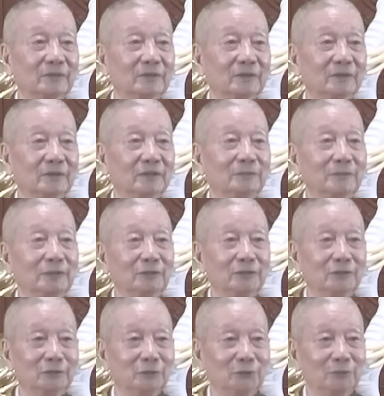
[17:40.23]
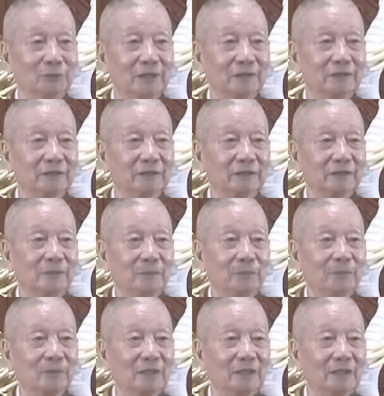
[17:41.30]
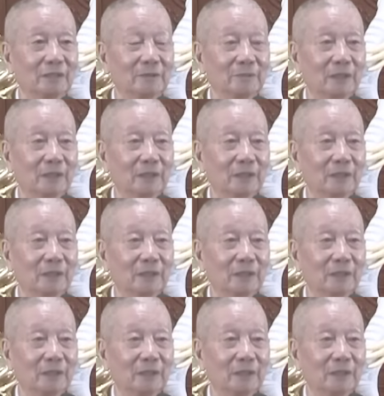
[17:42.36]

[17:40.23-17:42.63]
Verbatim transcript: từ bi thương chúng sanh chứ thì khi mà